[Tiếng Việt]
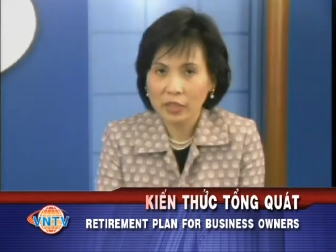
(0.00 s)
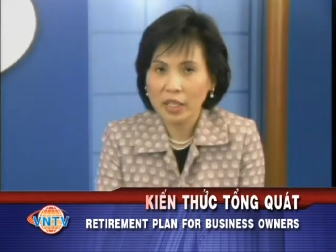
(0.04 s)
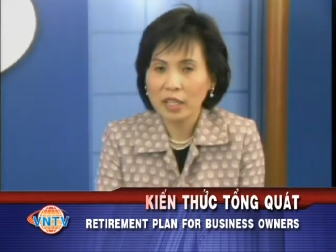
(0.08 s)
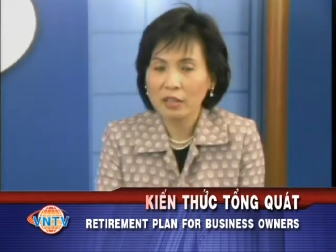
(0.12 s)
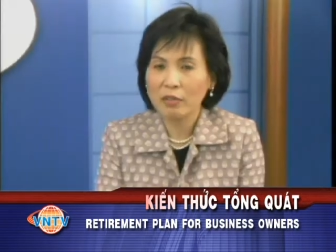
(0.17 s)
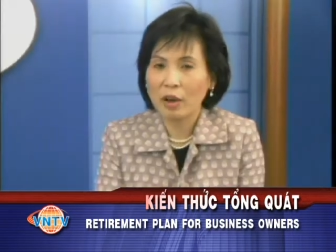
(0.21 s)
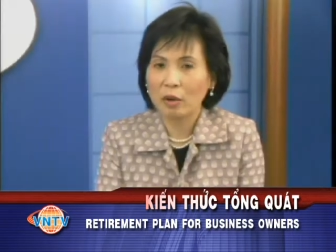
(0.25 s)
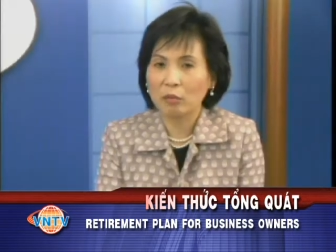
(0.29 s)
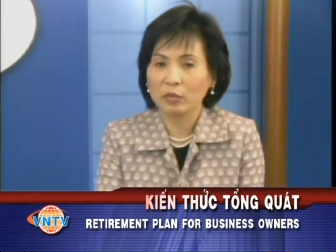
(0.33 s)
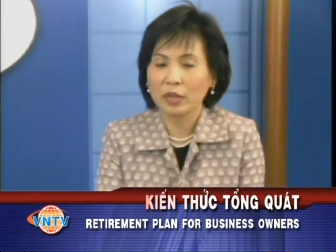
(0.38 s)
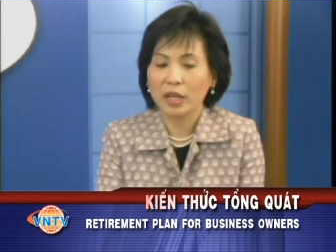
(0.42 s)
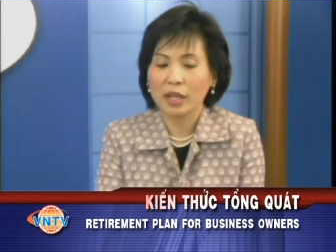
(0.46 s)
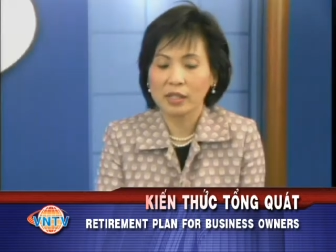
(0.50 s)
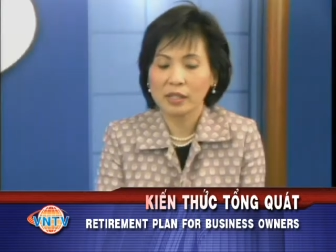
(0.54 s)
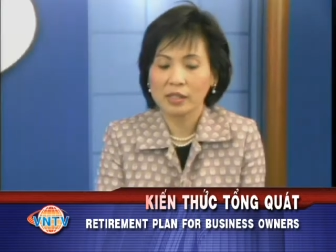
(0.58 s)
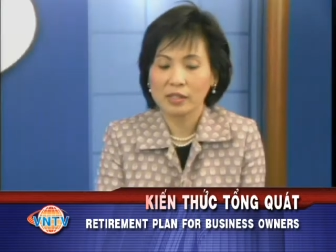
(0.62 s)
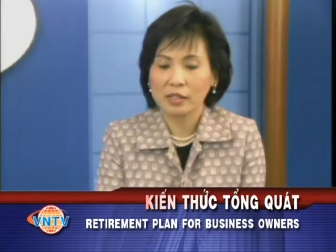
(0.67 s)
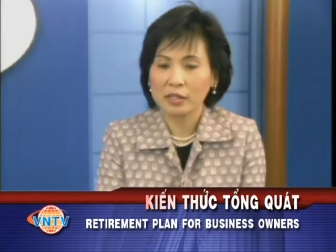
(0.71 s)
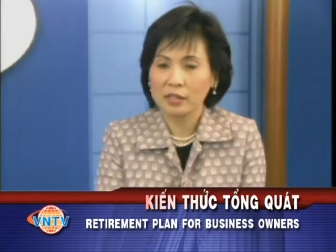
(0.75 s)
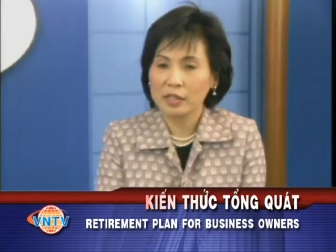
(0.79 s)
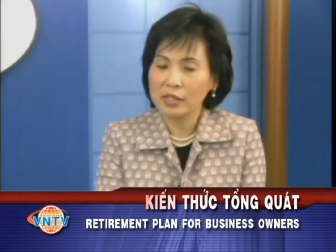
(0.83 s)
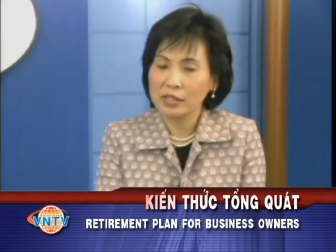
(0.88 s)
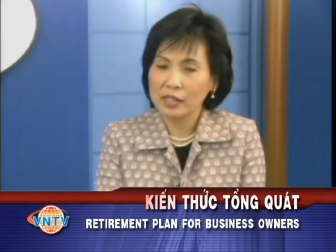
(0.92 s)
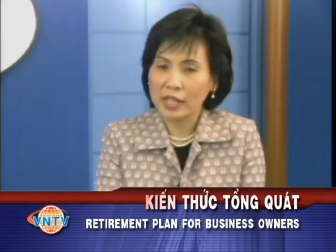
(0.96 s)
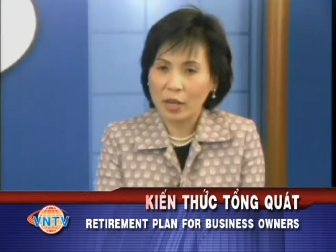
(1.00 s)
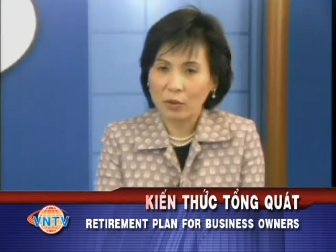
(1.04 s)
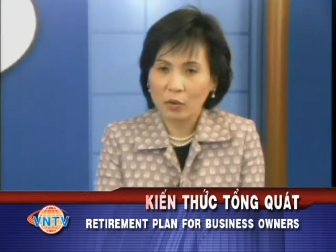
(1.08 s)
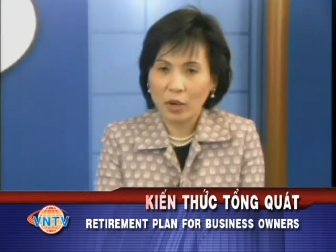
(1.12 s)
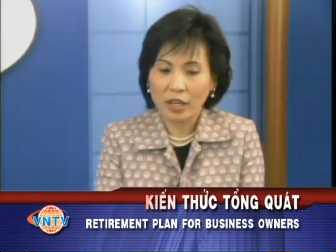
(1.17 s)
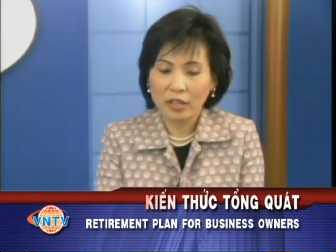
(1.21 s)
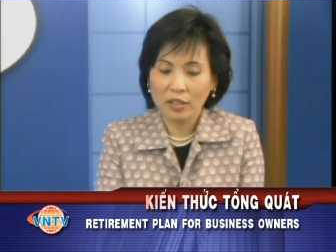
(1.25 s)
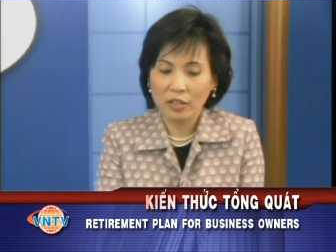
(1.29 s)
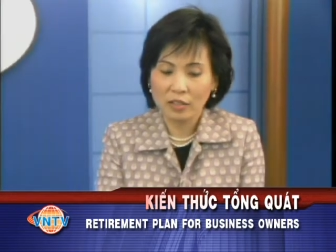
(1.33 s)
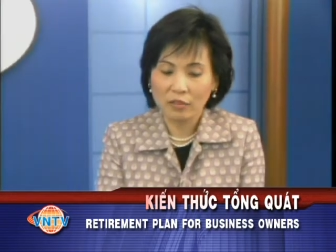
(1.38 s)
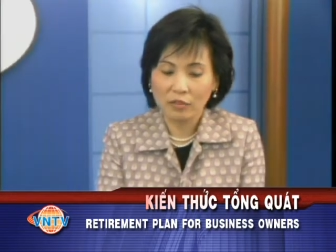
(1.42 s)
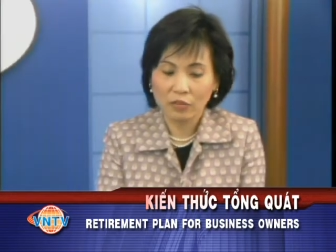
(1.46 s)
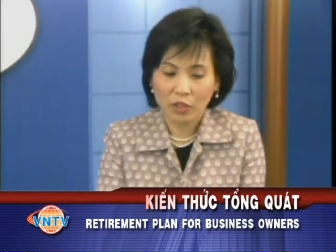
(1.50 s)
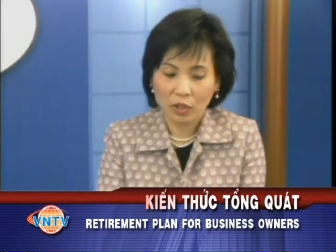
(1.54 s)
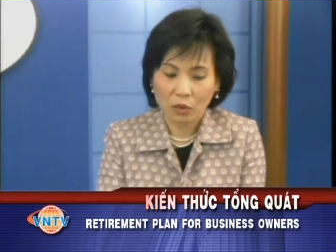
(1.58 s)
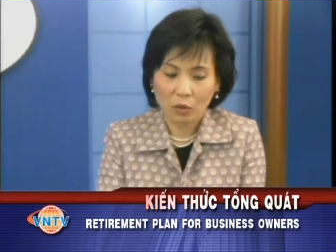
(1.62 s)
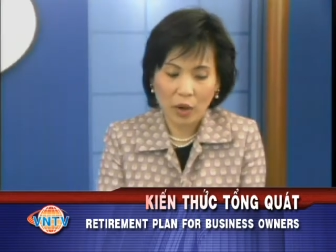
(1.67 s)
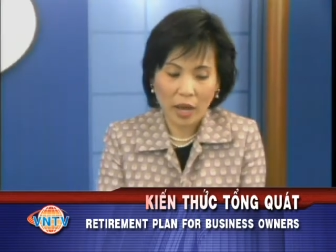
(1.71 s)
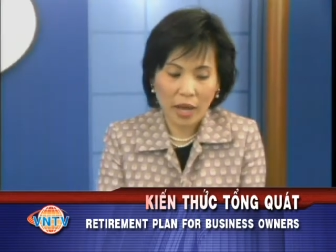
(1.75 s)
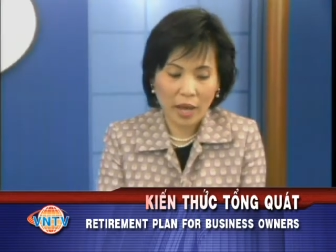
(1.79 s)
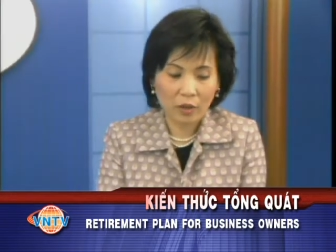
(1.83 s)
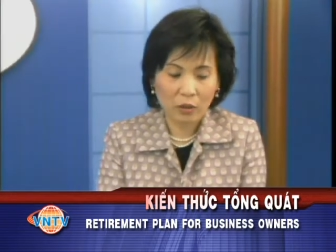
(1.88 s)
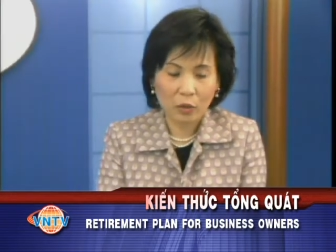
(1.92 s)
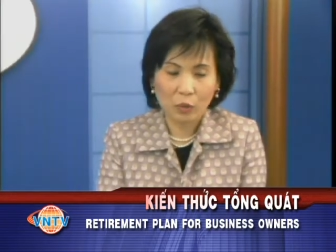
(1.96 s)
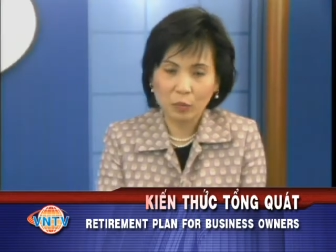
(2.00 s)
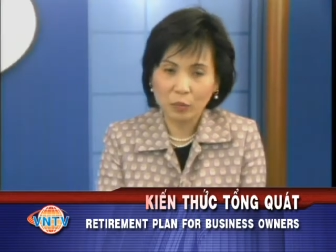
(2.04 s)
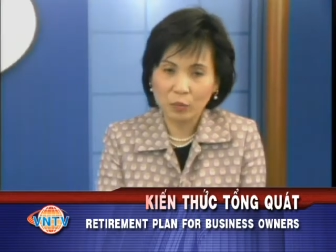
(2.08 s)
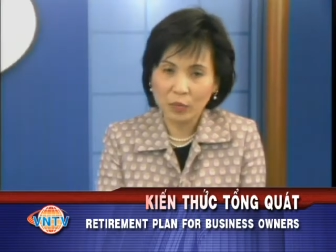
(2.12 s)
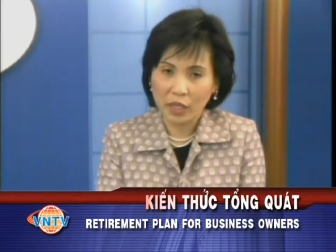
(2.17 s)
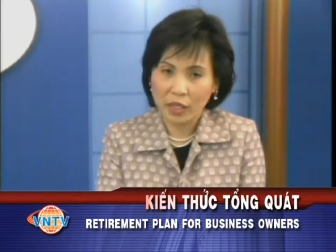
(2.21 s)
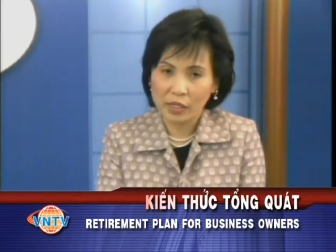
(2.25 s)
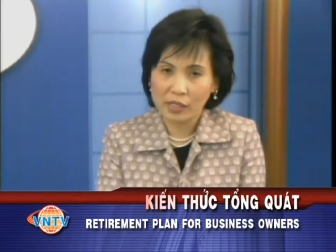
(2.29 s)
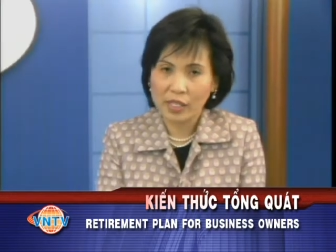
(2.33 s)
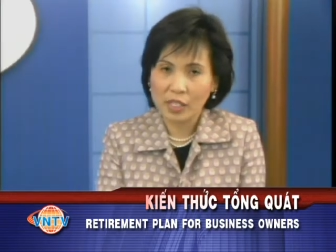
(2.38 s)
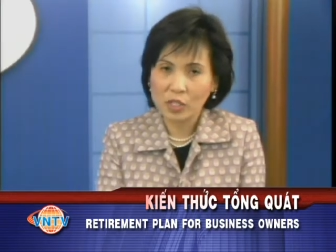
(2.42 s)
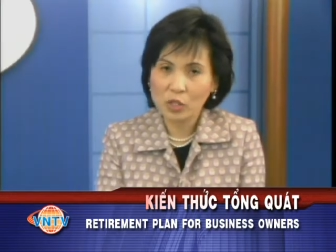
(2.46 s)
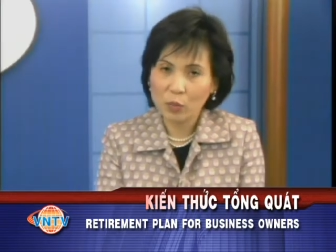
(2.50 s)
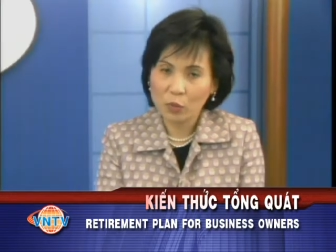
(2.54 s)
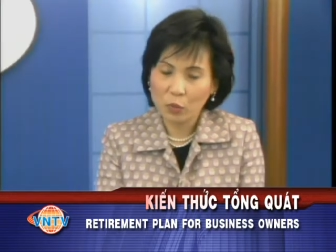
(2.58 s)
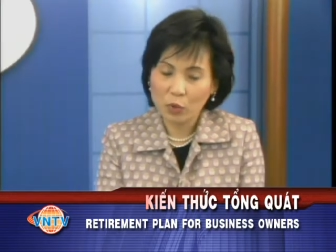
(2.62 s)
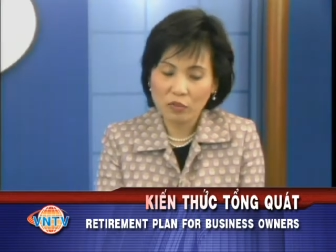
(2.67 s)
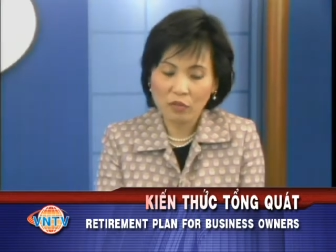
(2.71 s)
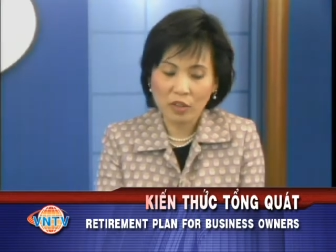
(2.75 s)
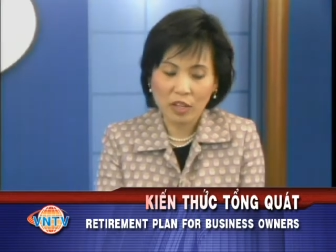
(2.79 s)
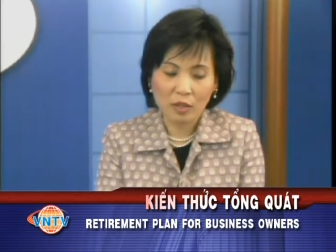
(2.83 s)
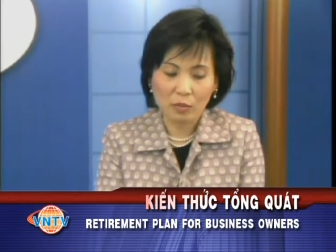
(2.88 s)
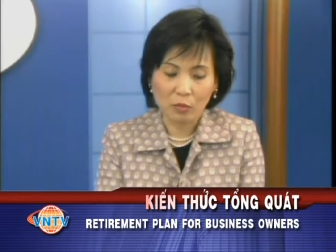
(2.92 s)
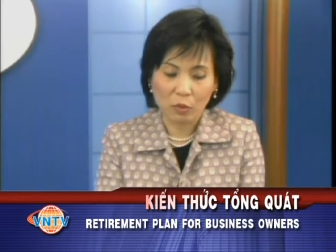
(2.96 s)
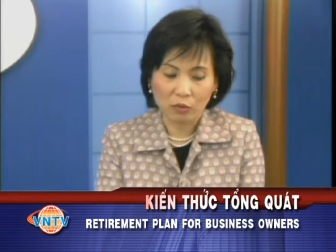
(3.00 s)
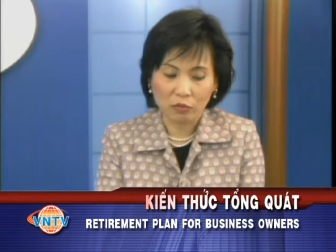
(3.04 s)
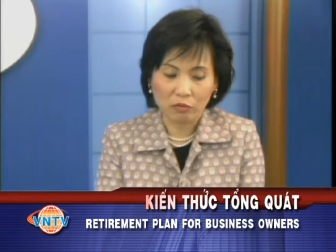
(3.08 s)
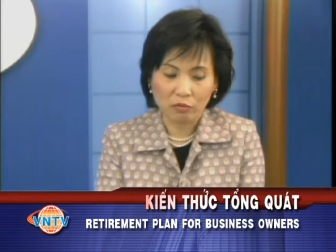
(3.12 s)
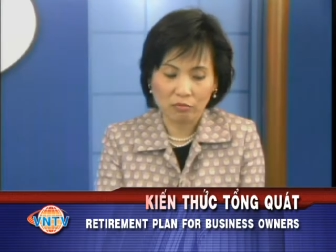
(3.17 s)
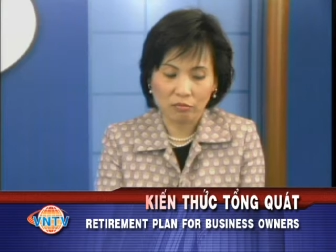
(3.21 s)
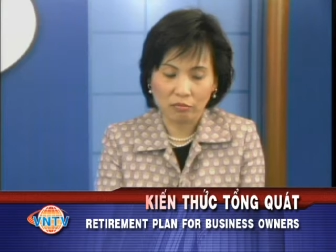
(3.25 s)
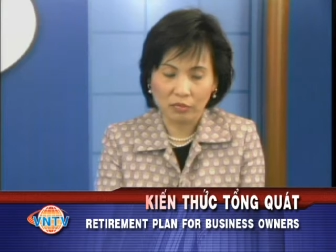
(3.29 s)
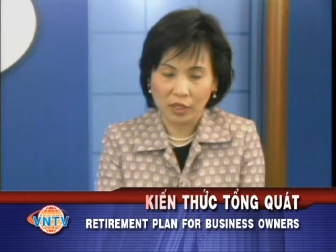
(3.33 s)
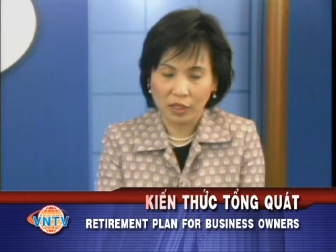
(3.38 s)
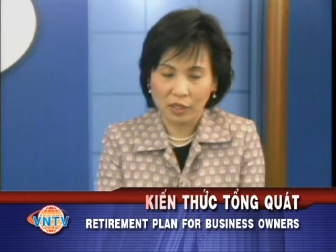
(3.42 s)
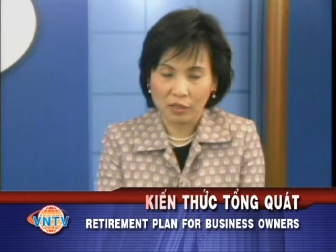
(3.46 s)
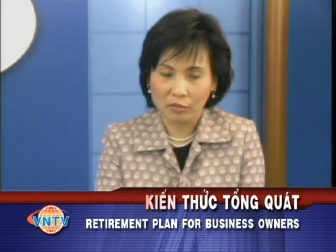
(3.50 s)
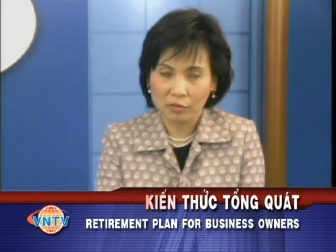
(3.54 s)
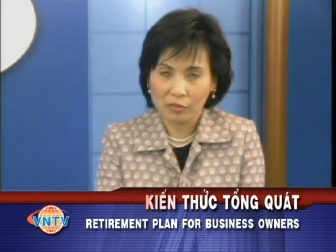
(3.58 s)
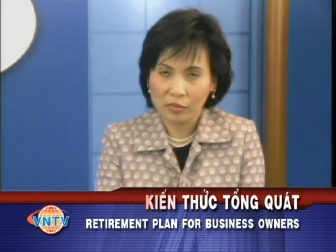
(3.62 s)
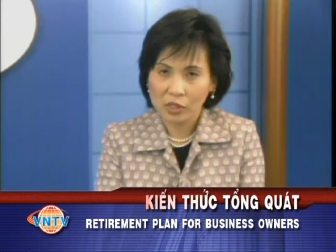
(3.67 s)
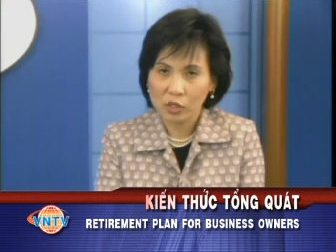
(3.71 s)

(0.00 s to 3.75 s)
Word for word: hy vọng là cái sự chia sẻ của anh Hương vừa qua cũng à, sẽ giúp quý vị một à,